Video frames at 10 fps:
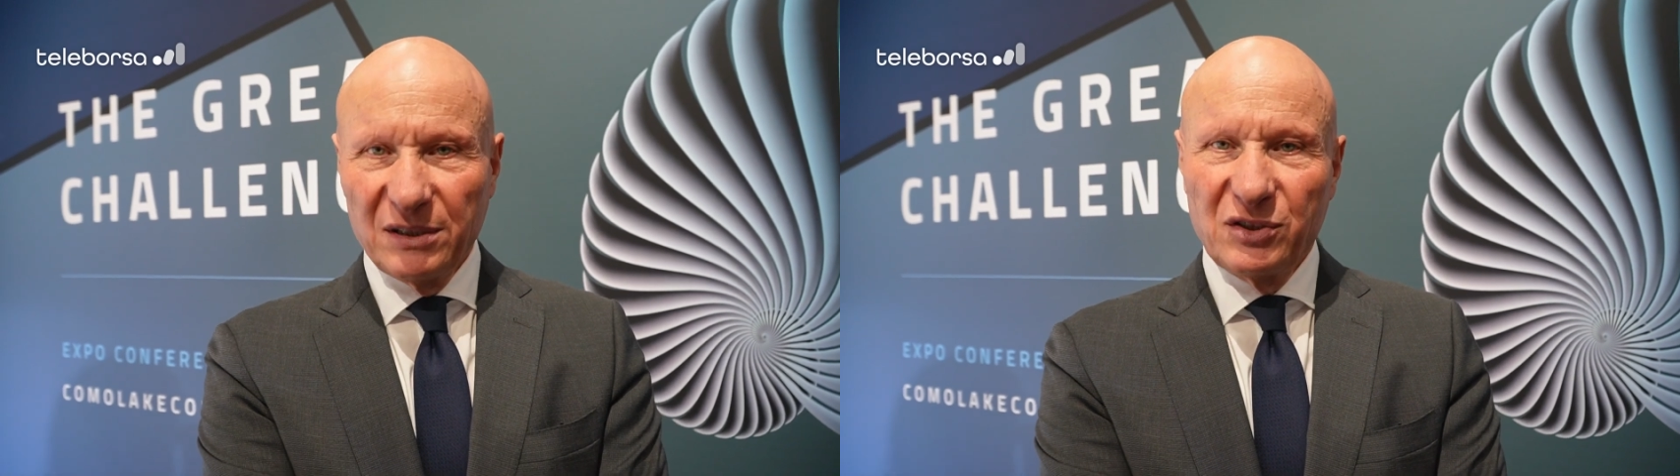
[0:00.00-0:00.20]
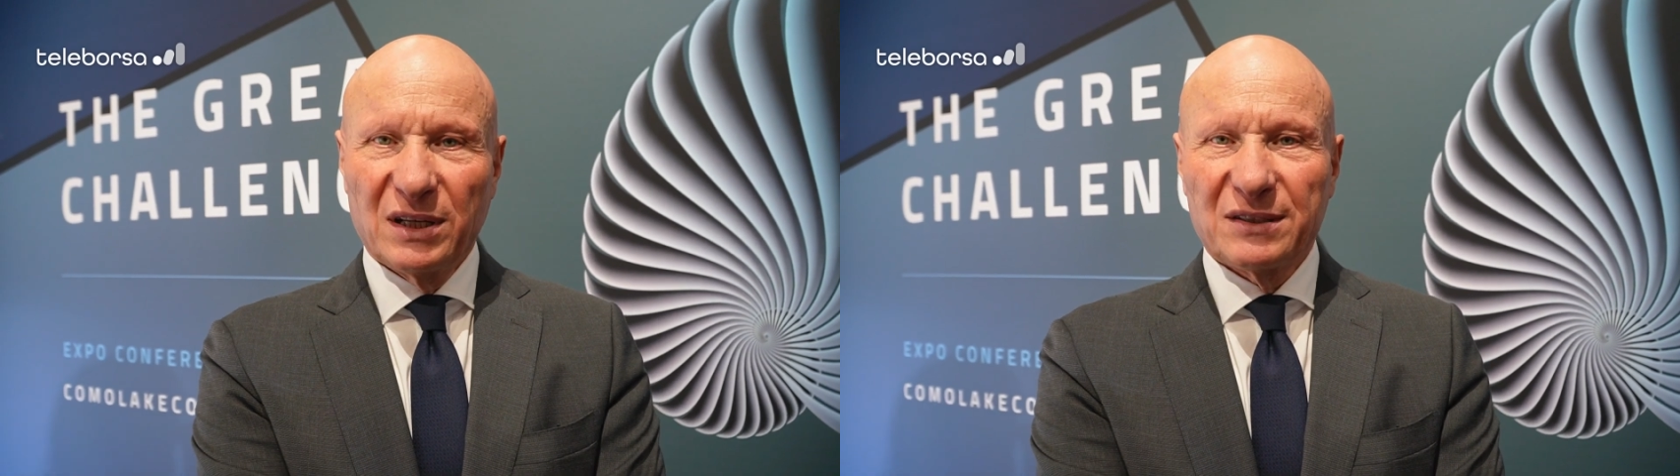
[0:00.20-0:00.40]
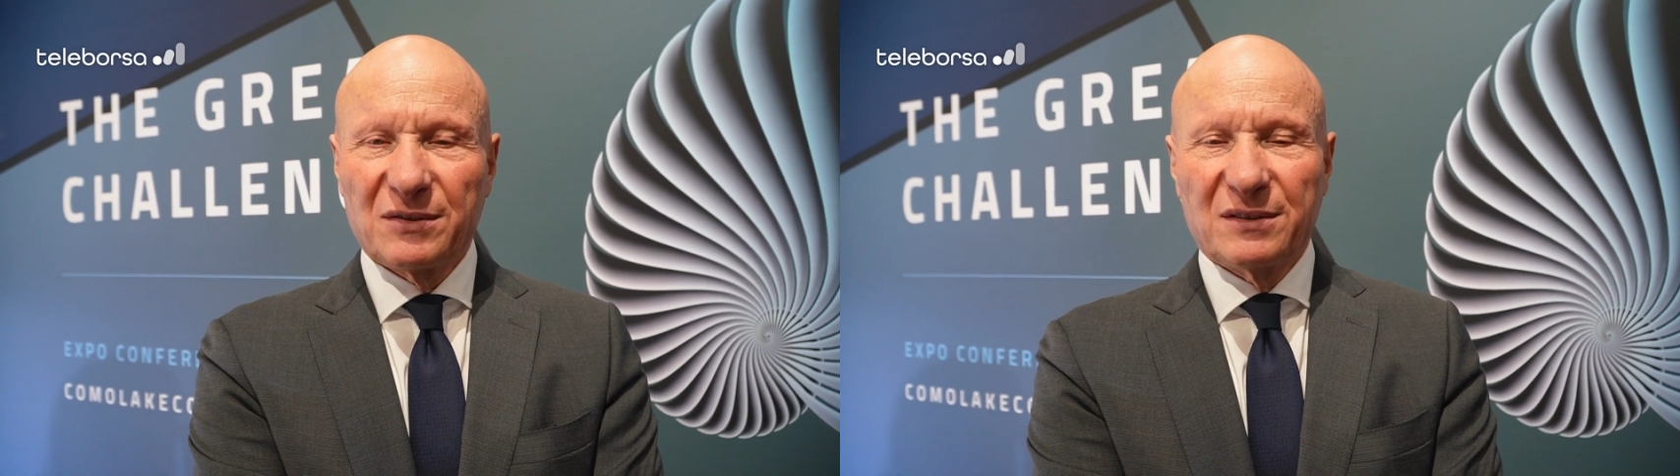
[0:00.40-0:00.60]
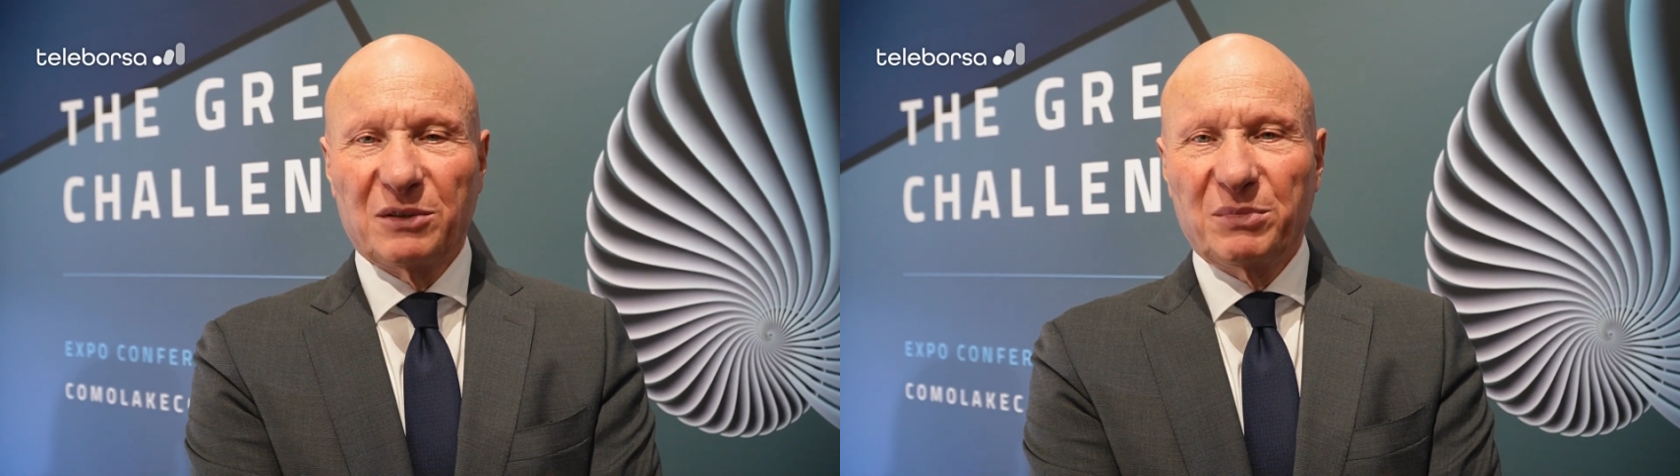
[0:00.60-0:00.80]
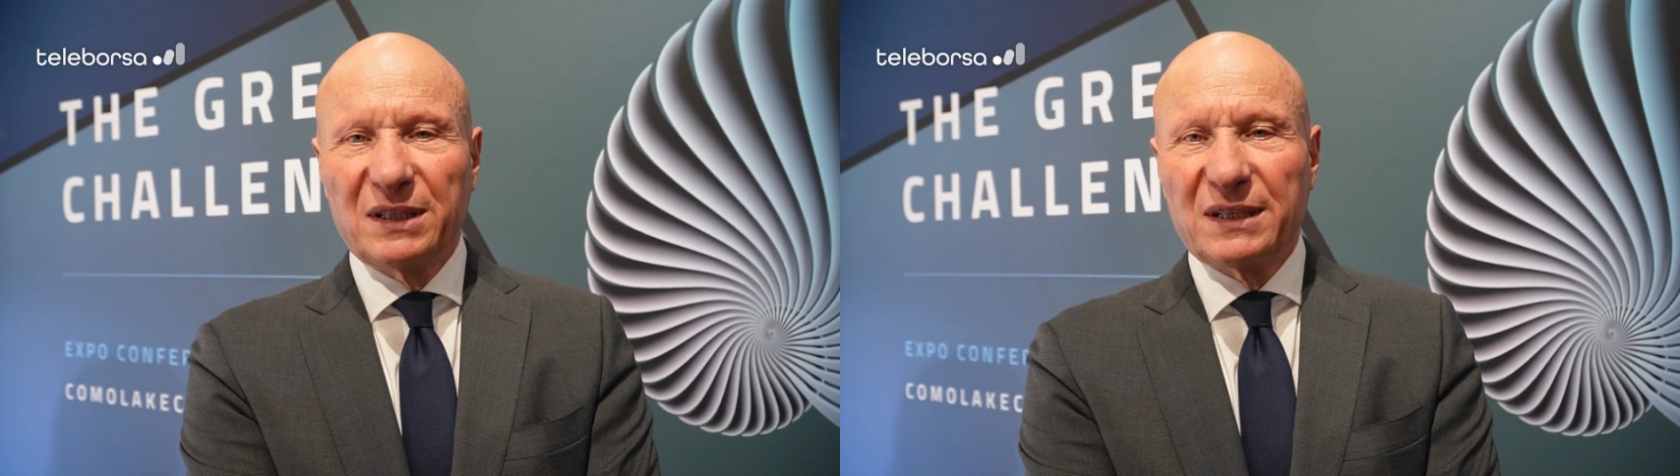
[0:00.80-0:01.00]
l'Energia e la
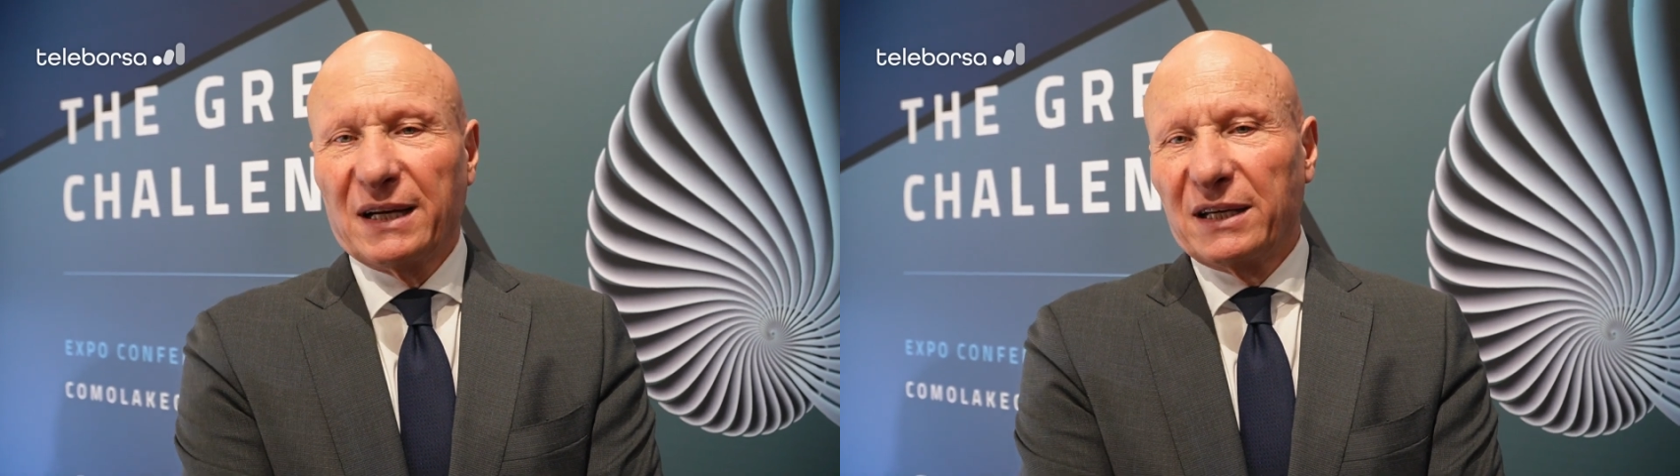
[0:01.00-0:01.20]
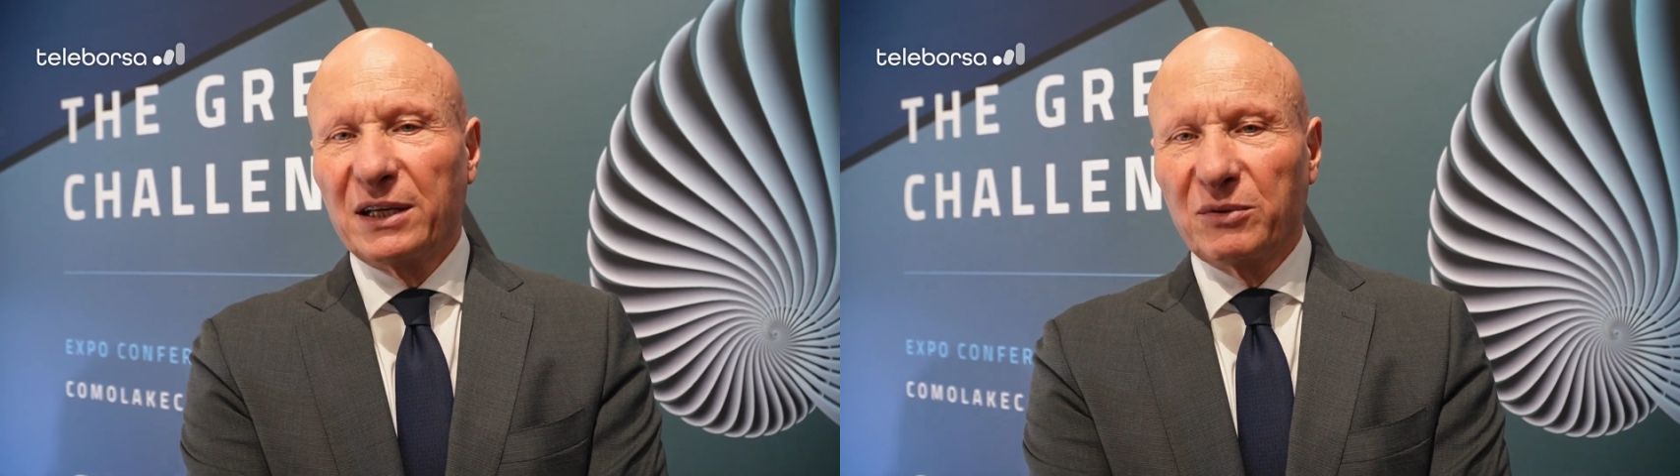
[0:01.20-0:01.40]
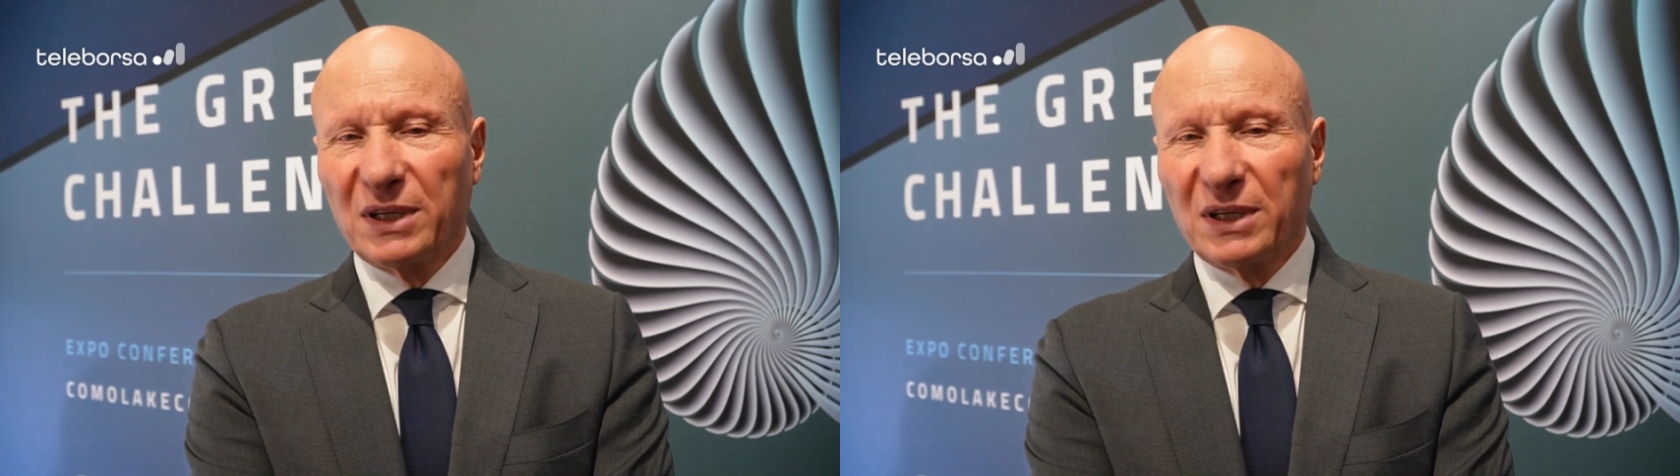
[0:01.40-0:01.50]
Sostenibilità è